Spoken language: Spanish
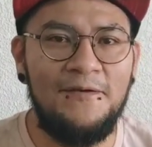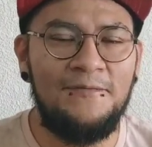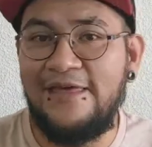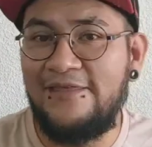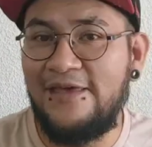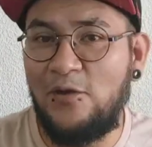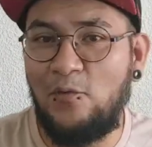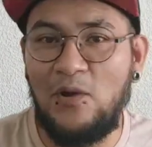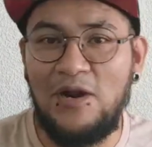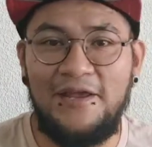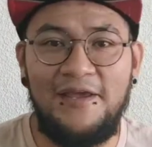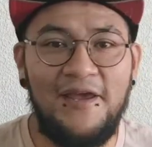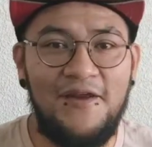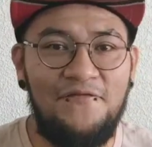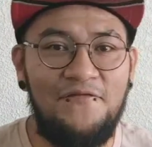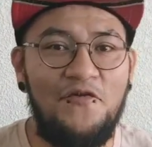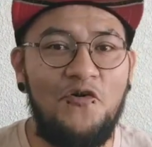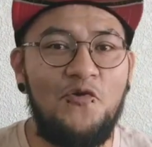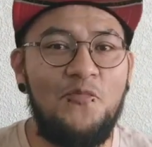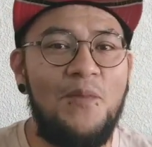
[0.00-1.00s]
Eh, de
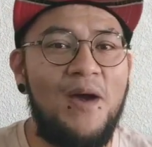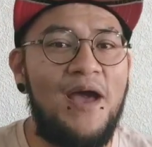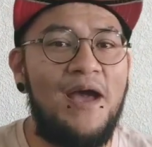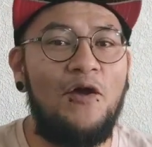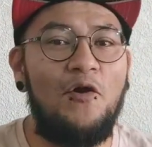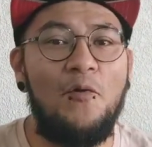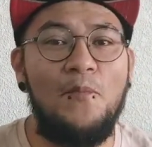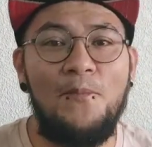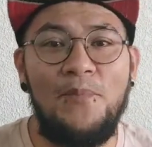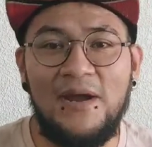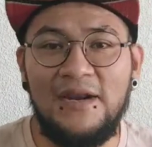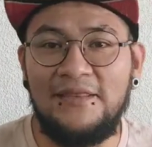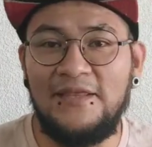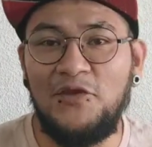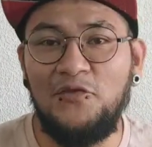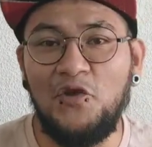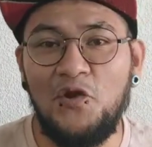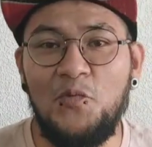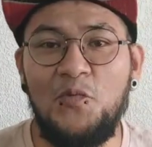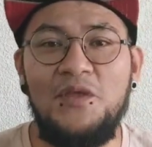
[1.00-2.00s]
cualquier forma,
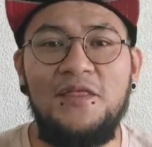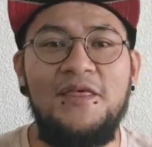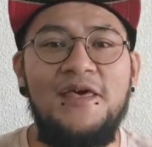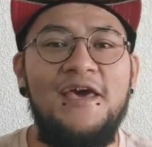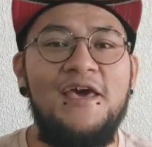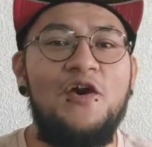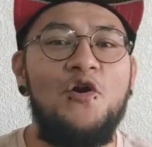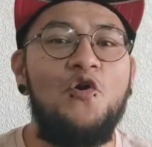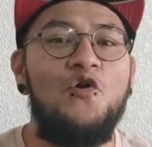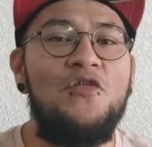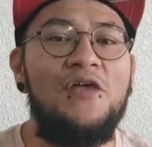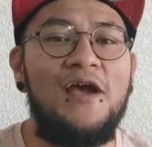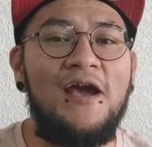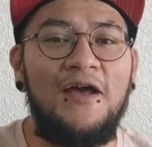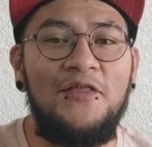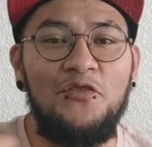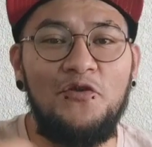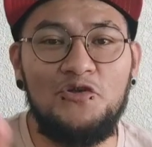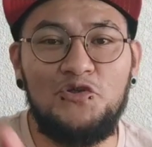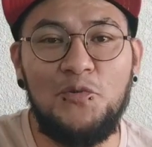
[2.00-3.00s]
compartiendo el video,
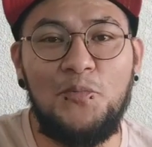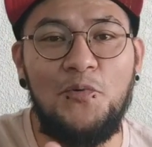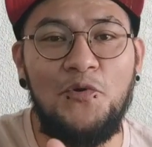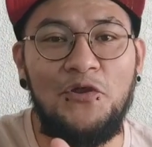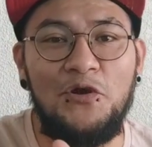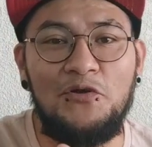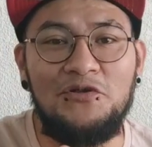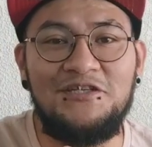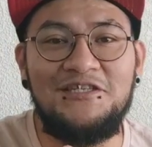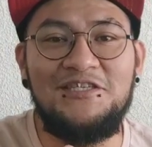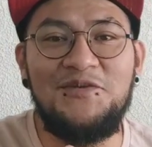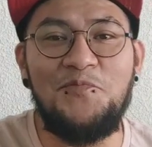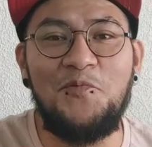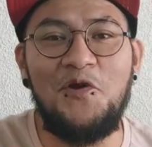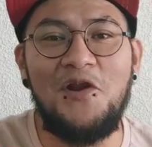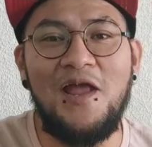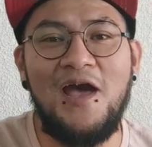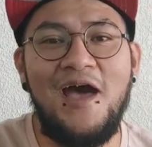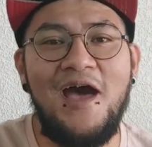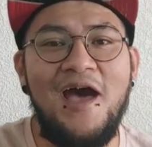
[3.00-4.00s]
dejando su
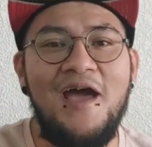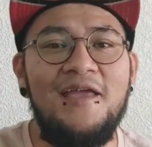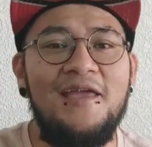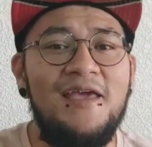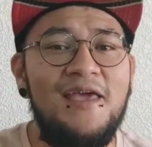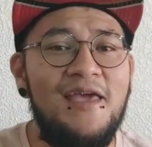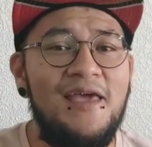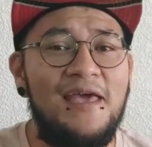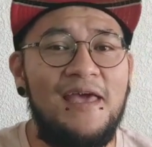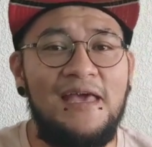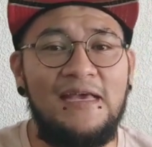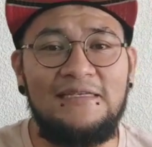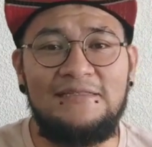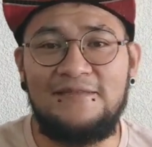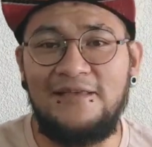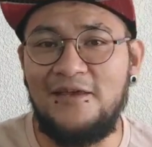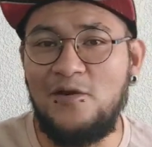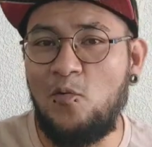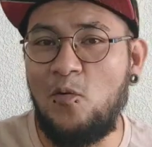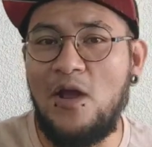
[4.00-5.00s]
poderosísimo like,
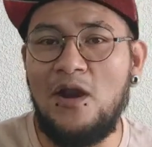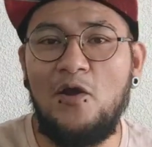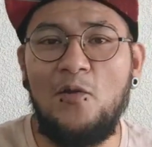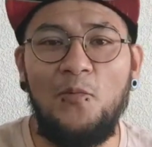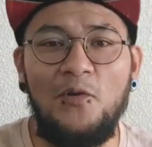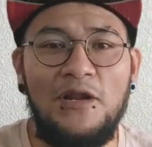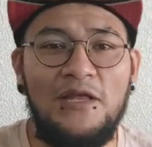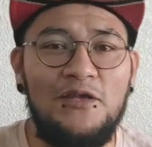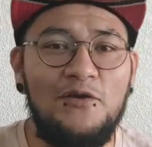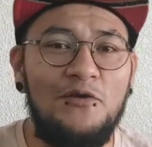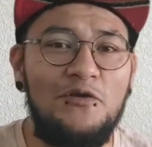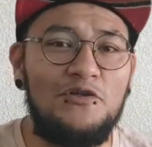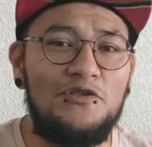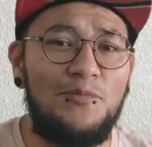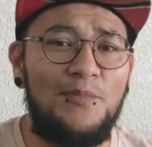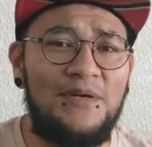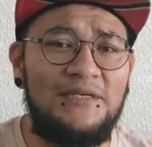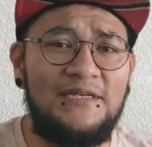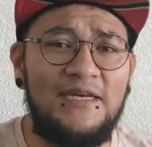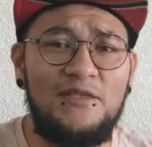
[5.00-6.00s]
este, igual como le digo los
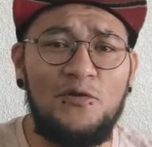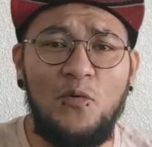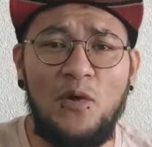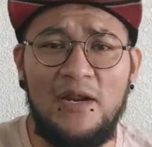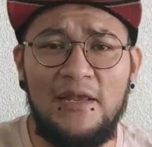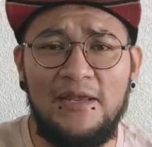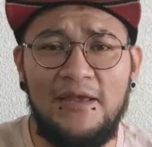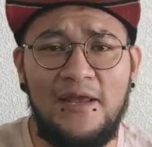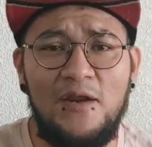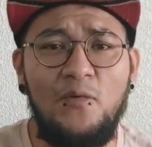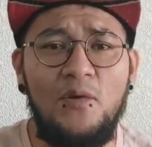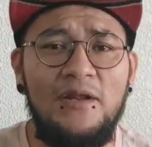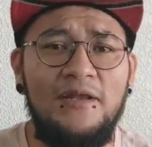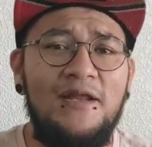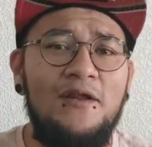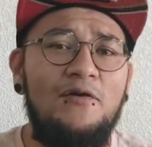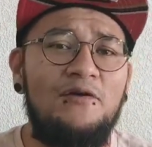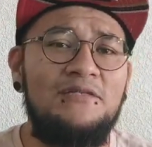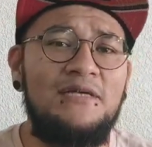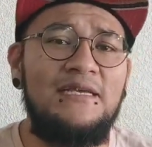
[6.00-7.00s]
superchats, cualquier,
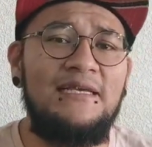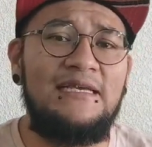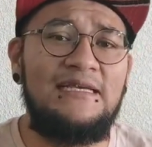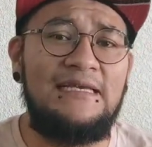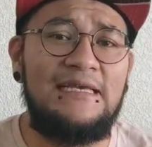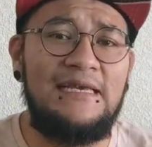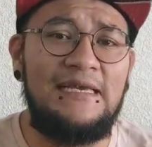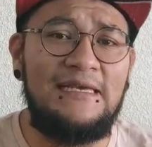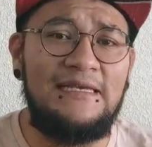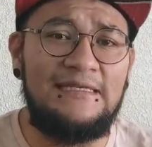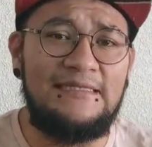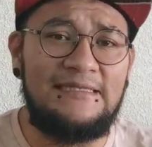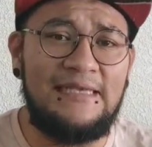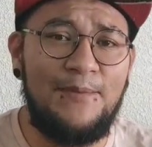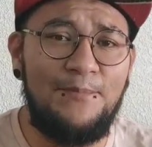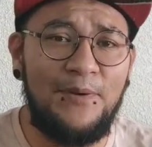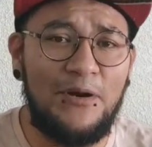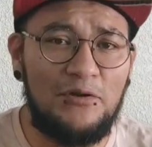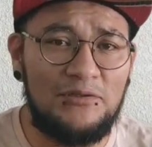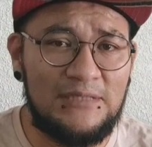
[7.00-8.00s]
cualquier cosa que
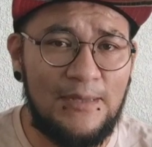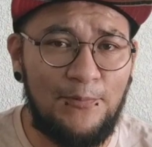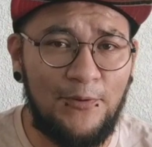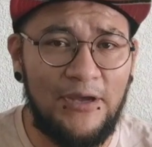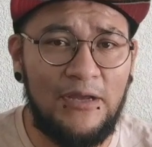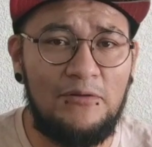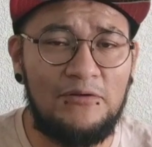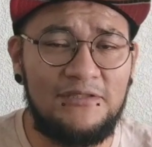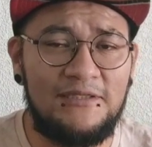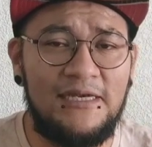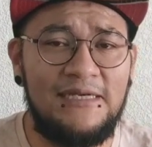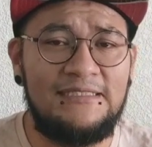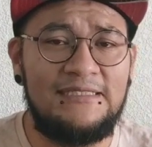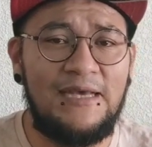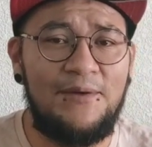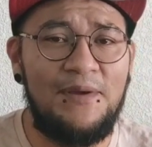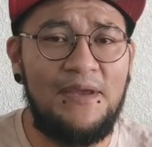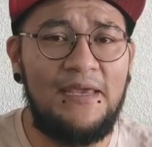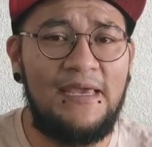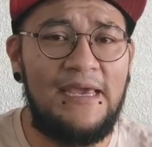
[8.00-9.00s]
siempre nos apoyan, ustedes
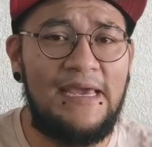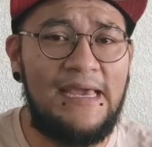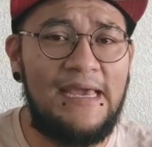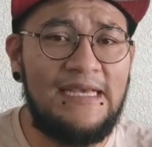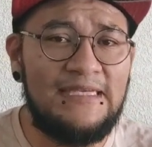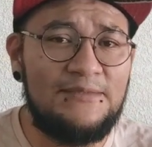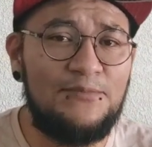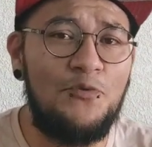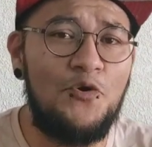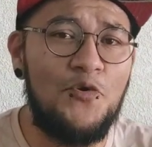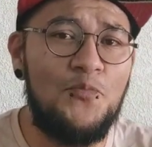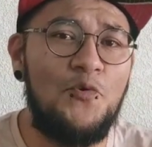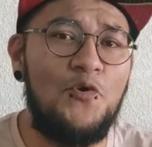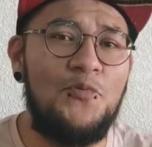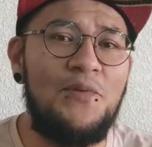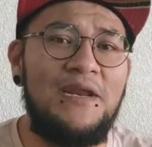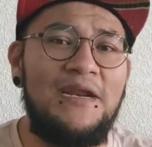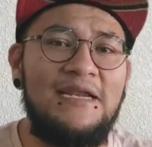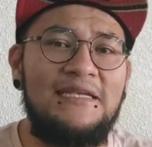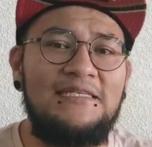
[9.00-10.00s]
saben que es muy, muy
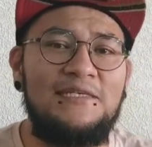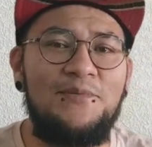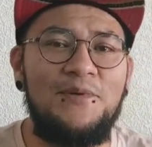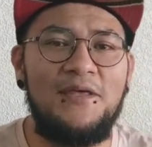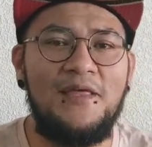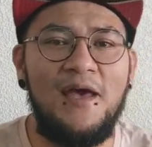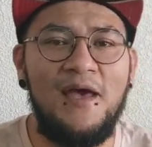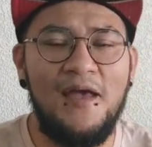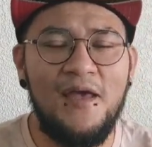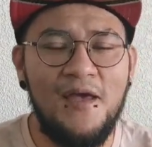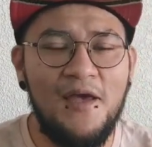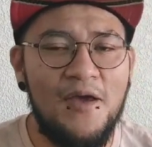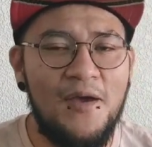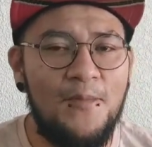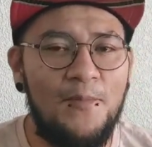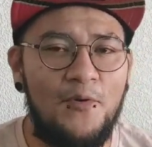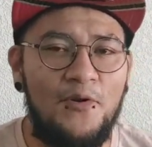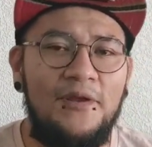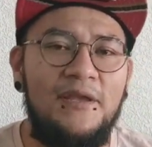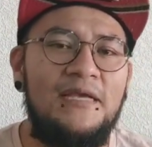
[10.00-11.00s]
bien recibida
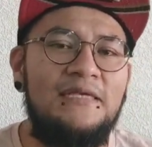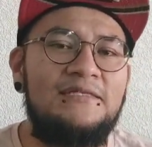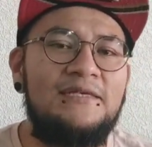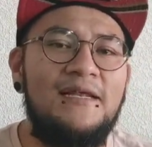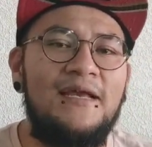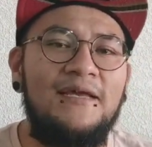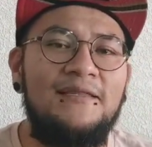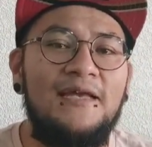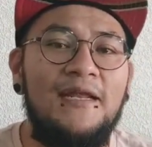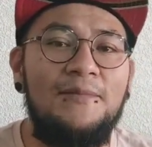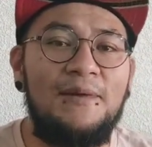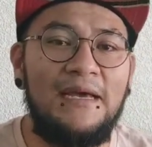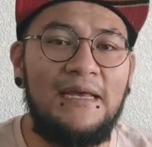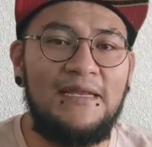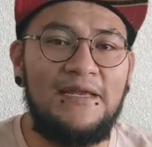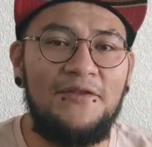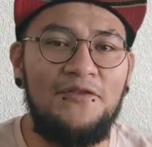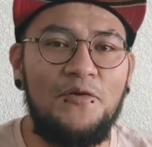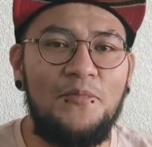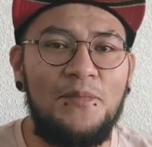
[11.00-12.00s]
porque así el canal va
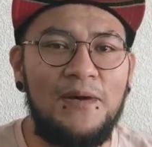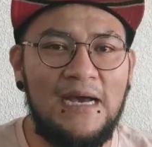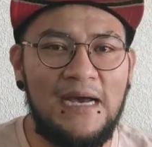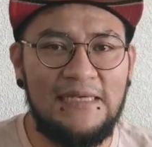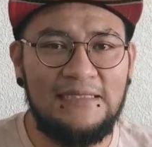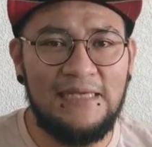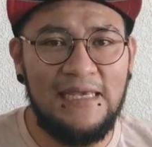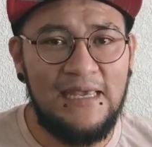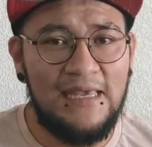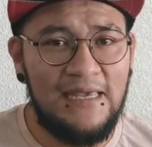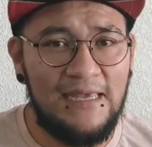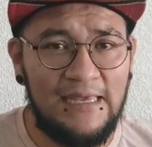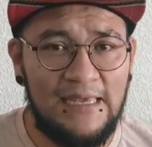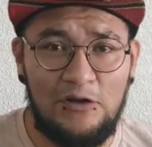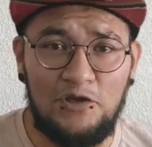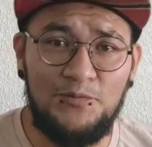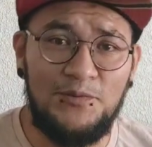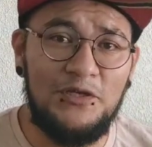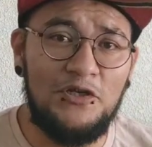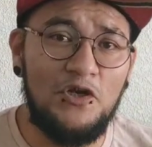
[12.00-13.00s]
creciendo más, eh,
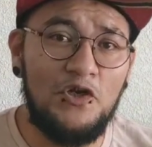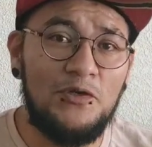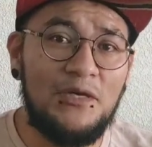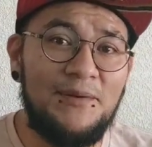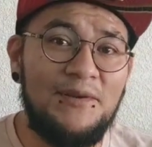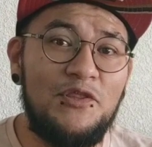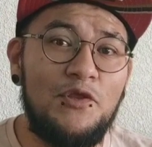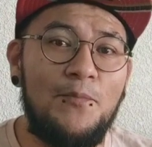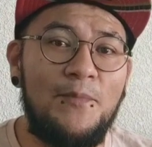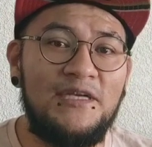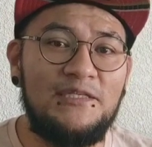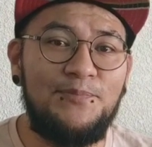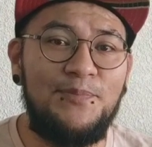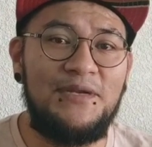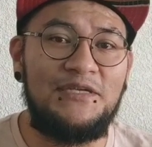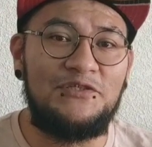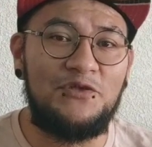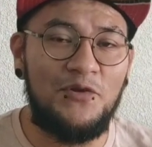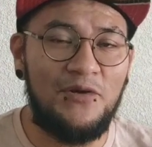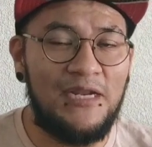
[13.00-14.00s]
los videos los va viendo más
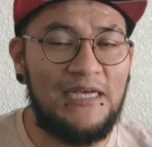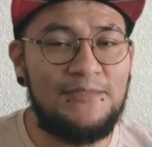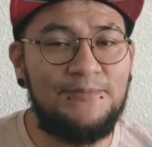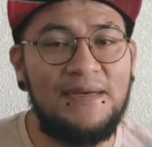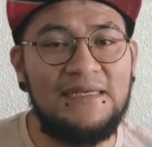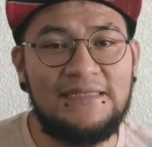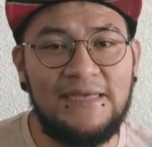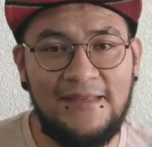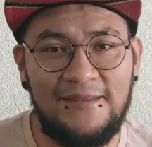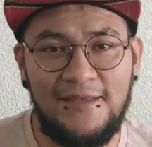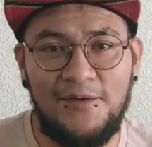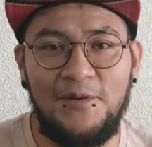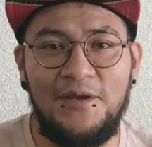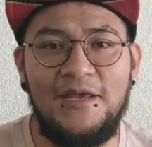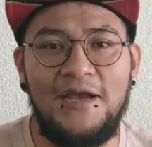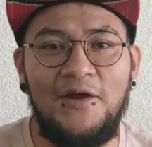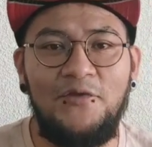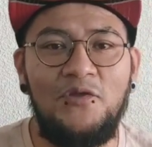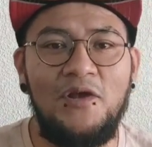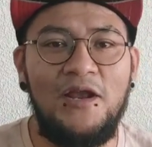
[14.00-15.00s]
personas, más gente va
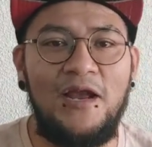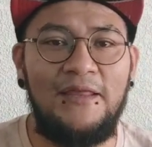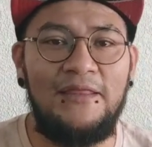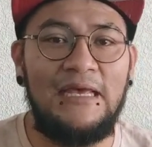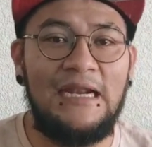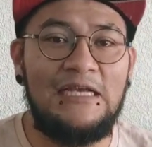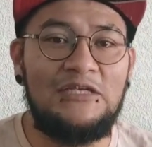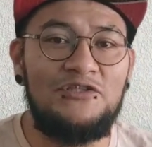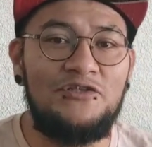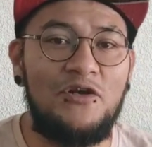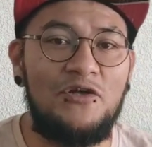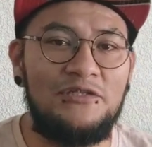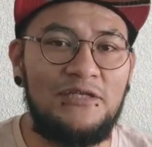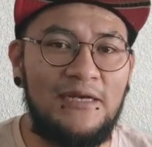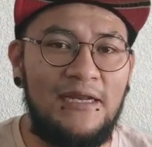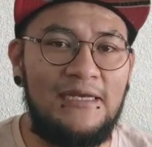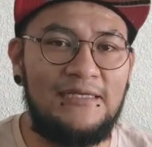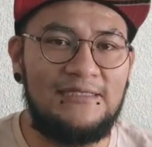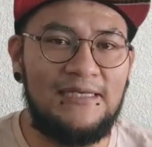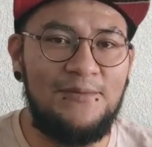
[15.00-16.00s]
llegando al canal, eso se los
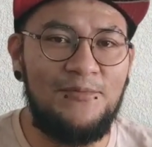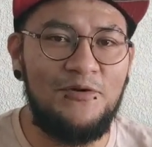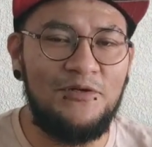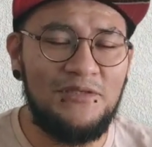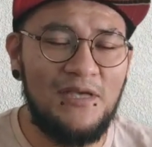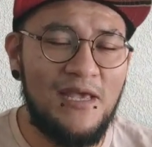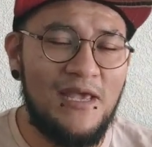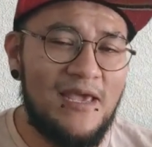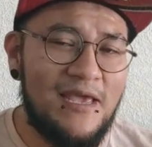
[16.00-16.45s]
agradecemos